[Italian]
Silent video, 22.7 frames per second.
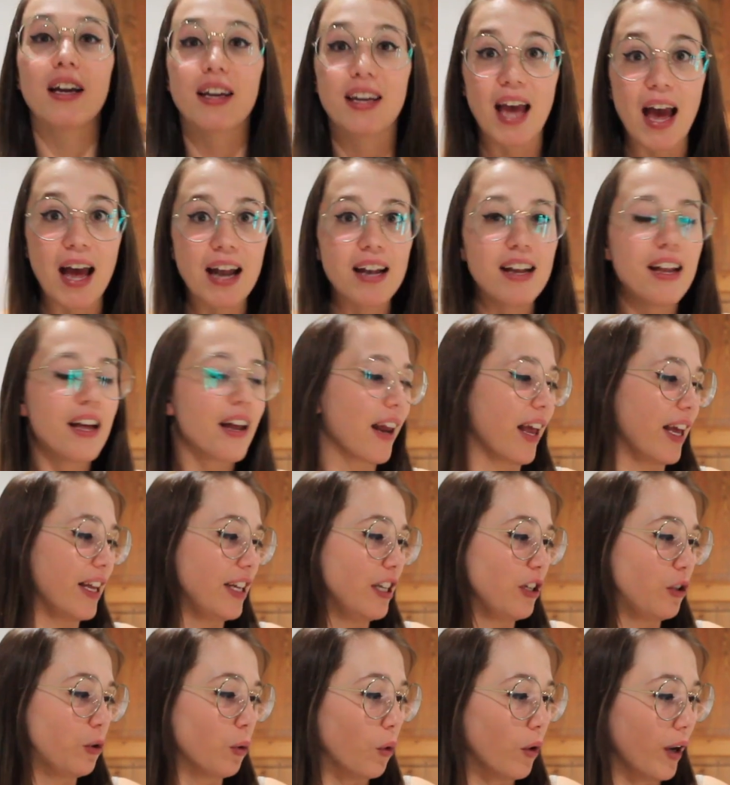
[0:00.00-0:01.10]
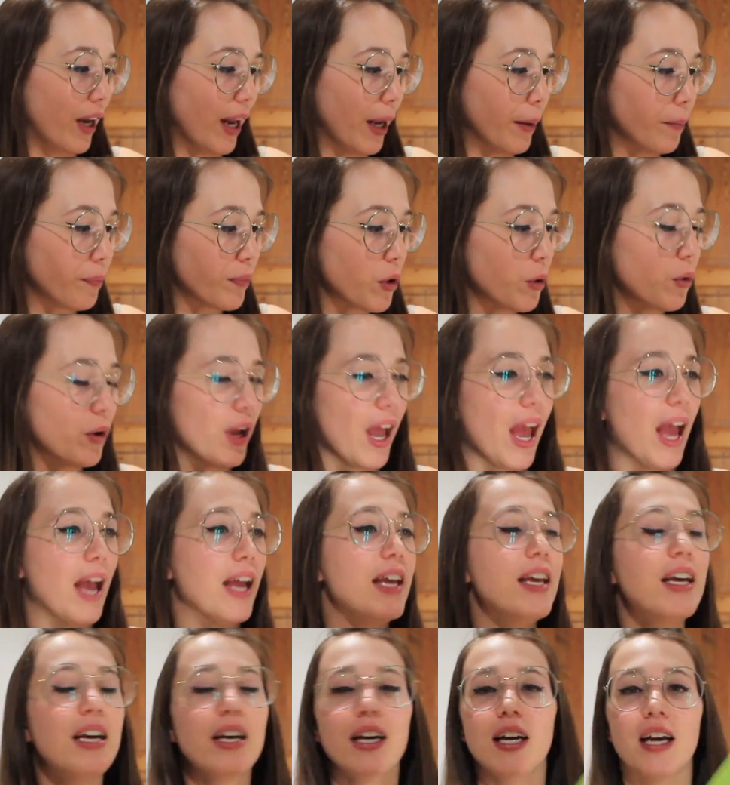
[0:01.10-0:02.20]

Keller Editore, ok? Eh,